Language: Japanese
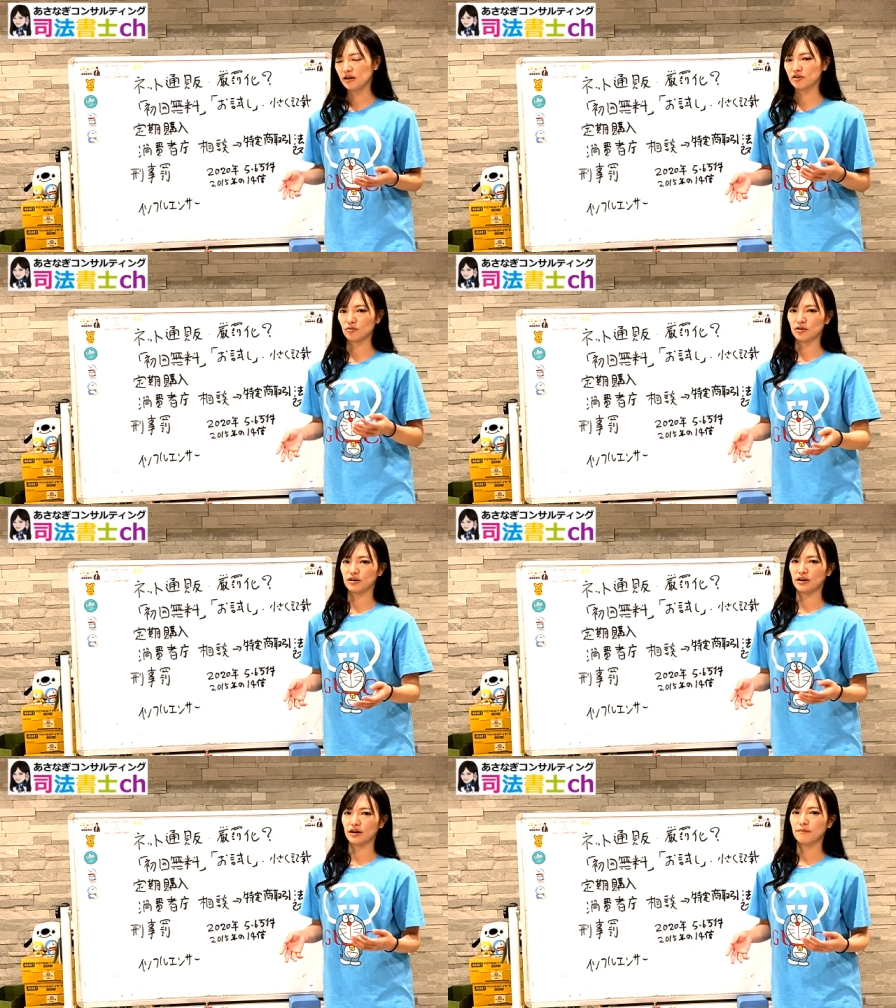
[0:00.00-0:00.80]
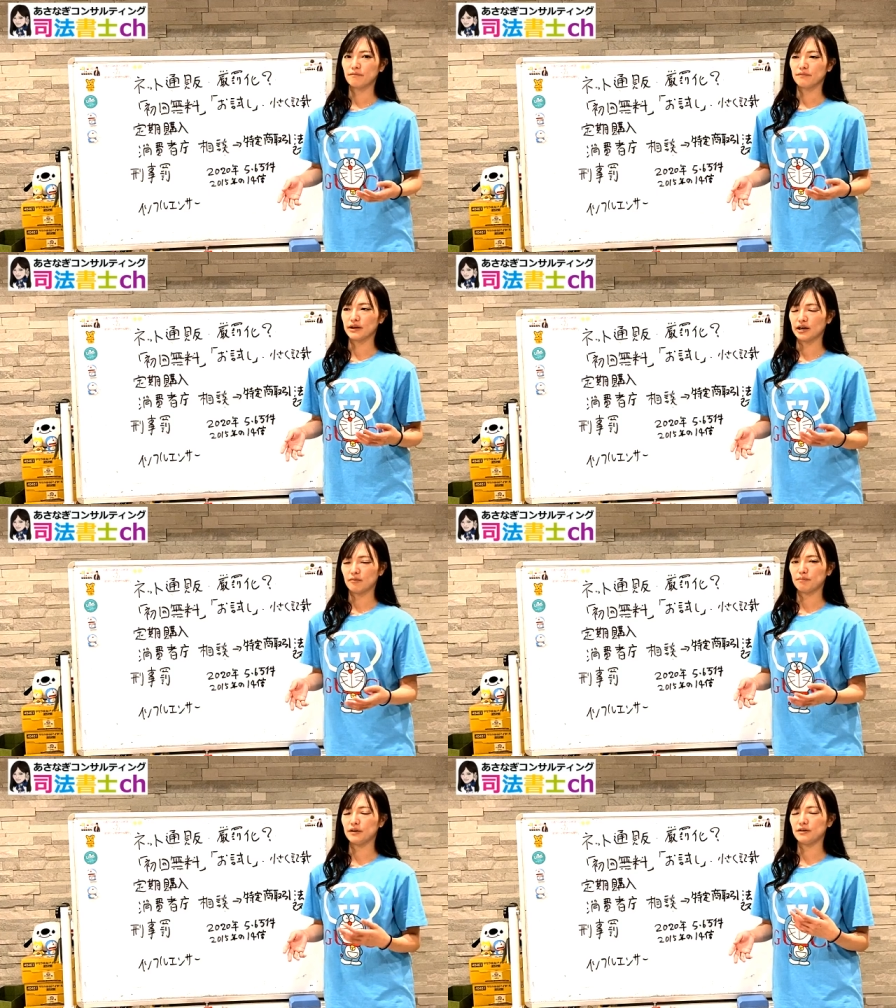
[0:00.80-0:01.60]
商品がね
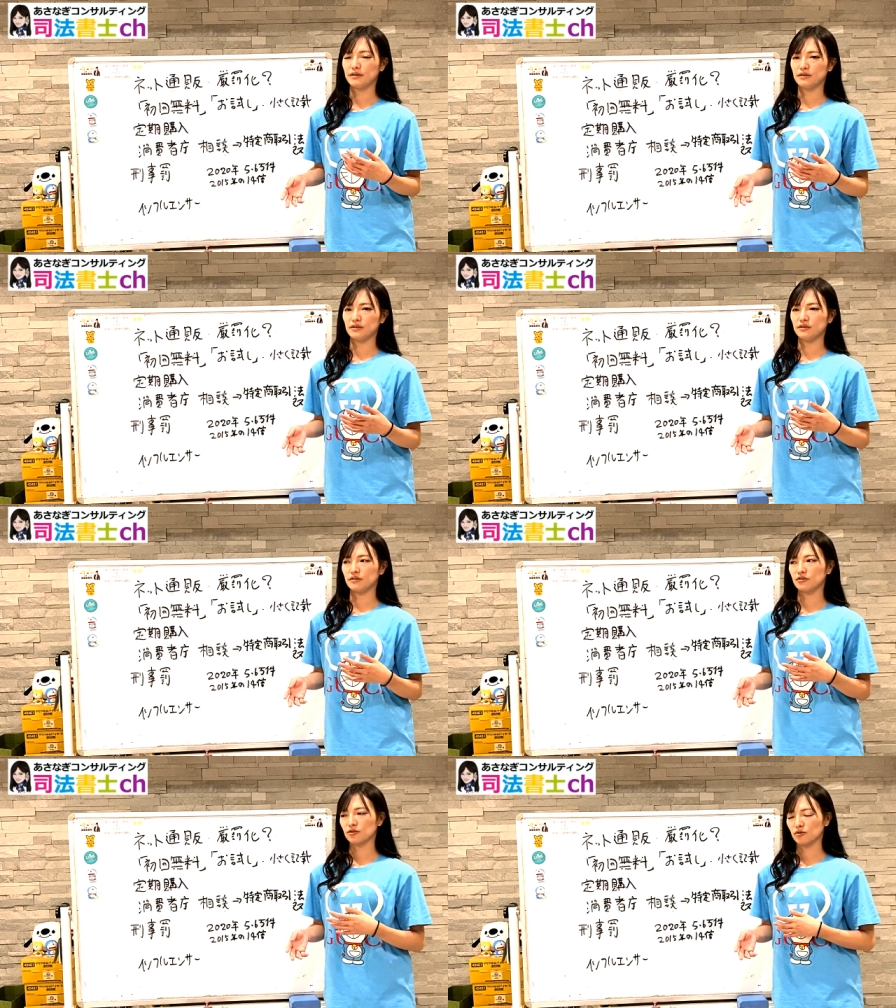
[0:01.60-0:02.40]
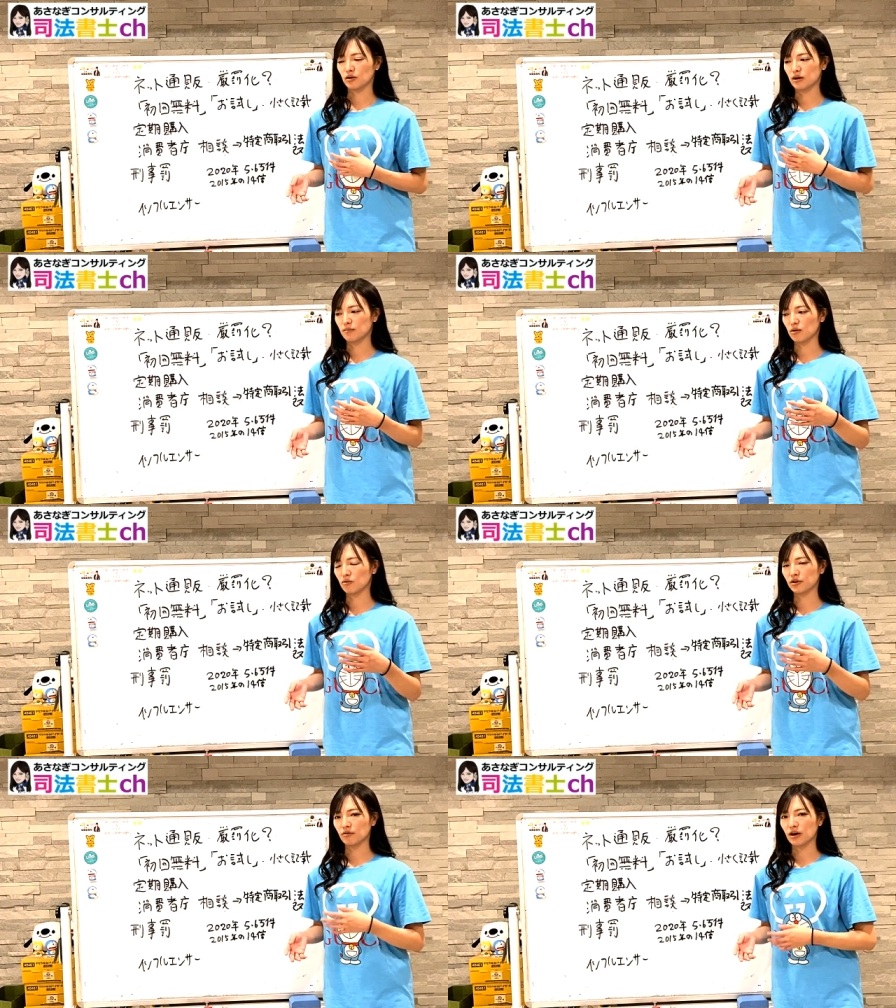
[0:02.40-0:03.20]
返品するとか、まあ、
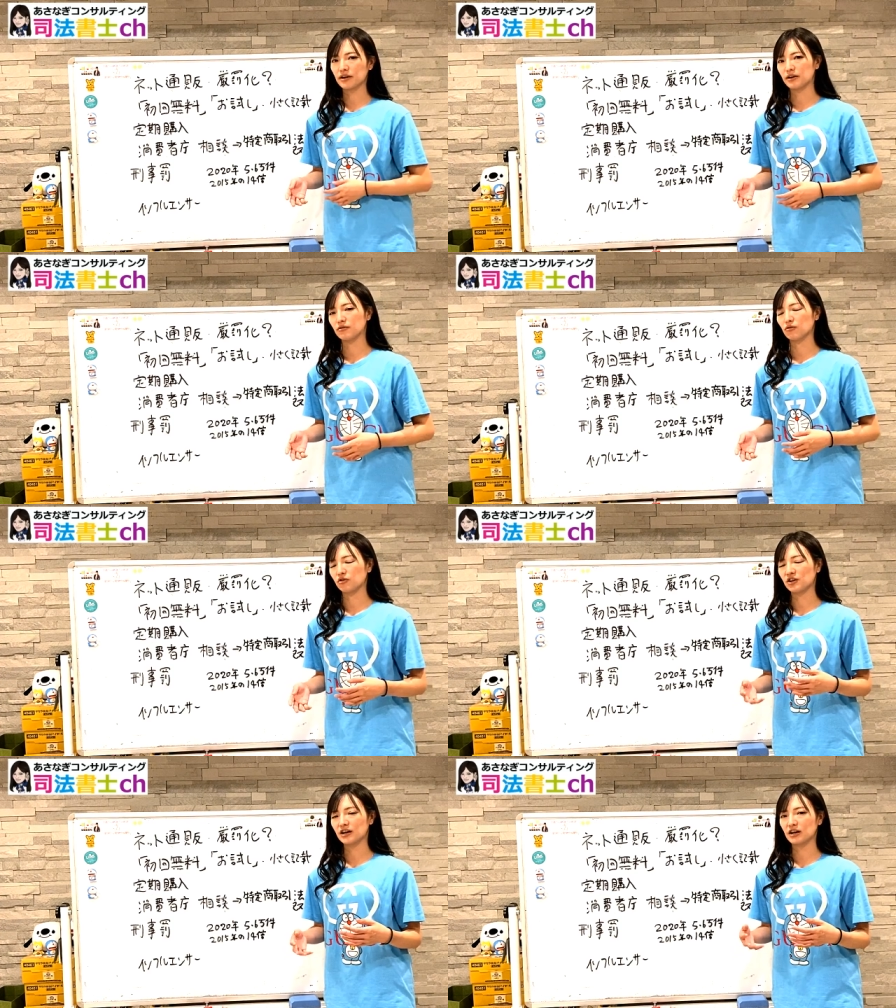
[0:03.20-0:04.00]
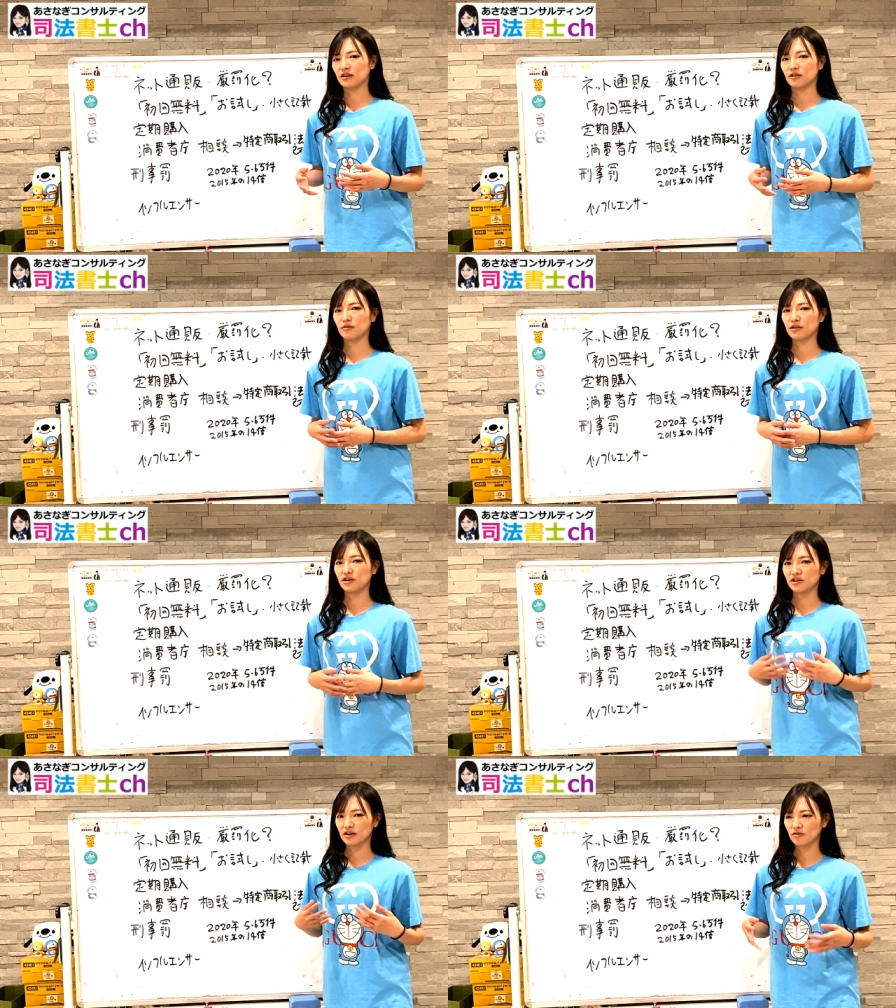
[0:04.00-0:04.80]
こういったの書いてるのを知らなかったって言われた
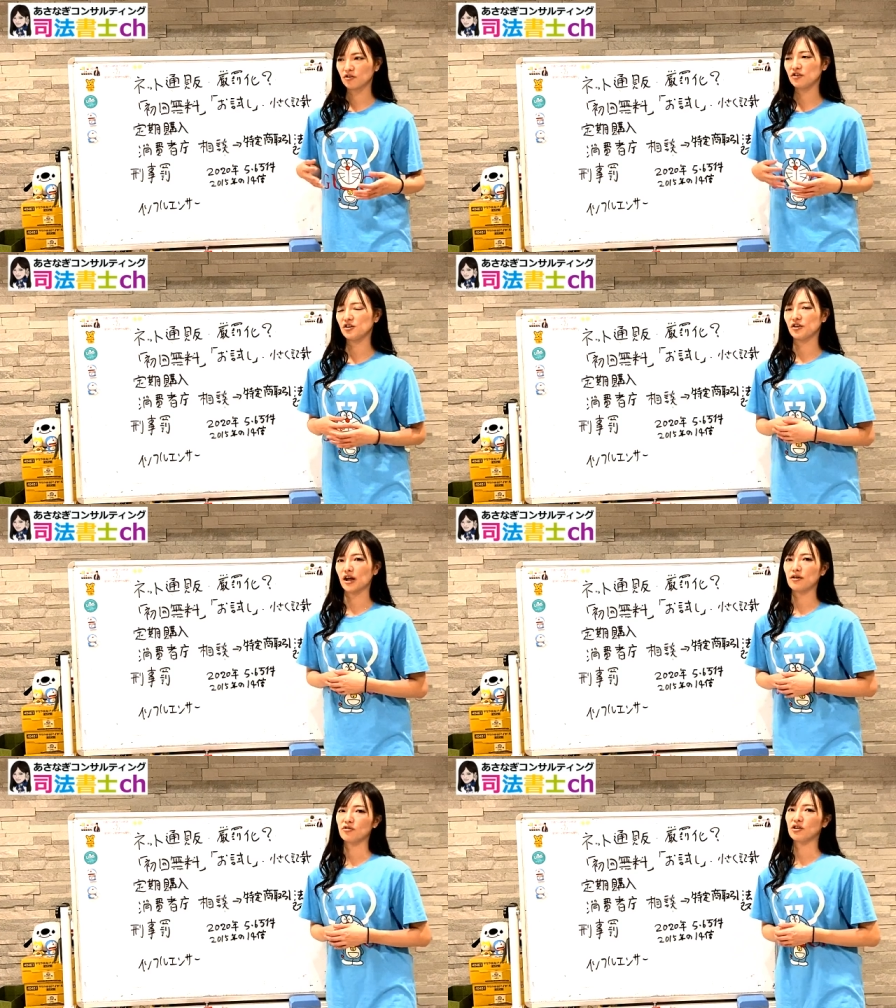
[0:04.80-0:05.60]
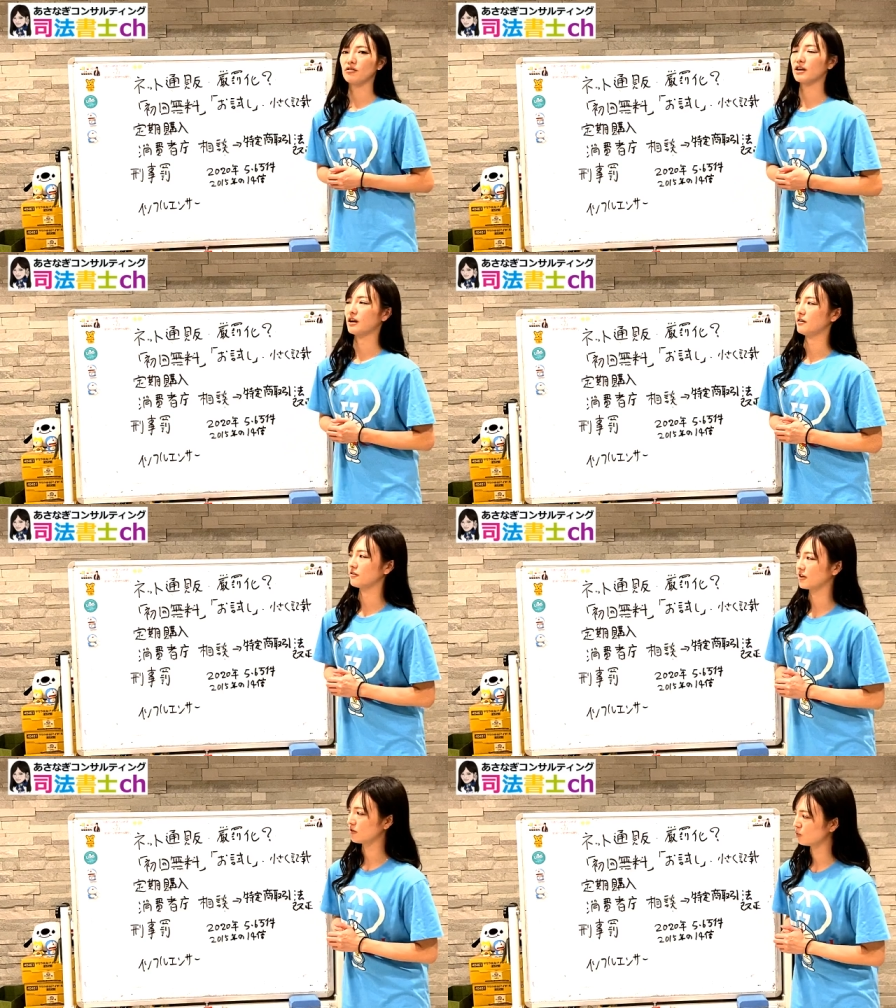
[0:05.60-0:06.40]
らちゃんとと真摯に対応しているわけなんで
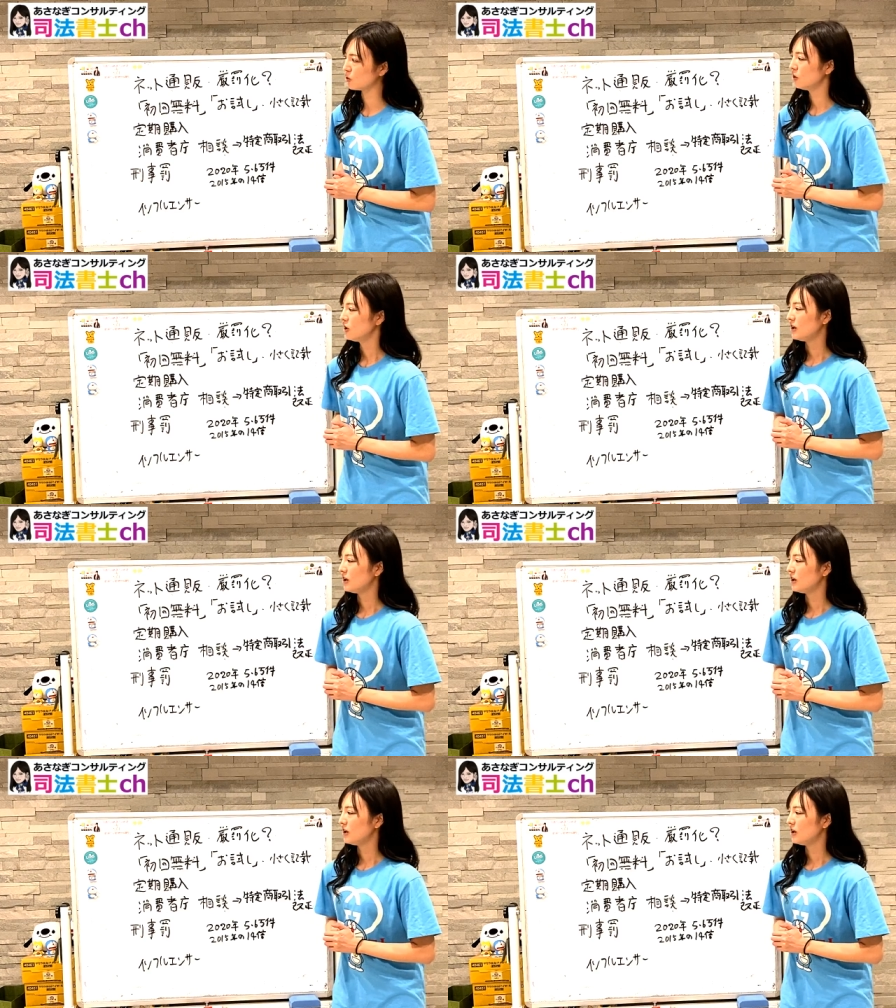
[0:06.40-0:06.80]
すけれども、